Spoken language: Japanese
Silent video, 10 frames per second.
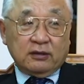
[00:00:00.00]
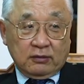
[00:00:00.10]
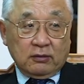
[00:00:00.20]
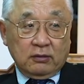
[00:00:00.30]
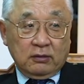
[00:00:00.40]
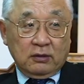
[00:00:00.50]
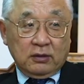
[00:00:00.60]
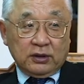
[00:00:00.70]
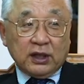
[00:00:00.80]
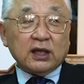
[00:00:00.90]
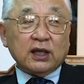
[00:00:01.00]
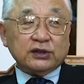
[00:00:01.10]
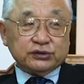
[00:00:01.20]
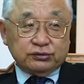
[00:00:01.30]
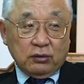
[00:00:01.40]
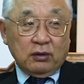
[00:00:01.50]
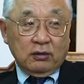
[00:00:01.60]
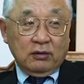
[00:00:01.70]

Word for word: すよ経営塾を。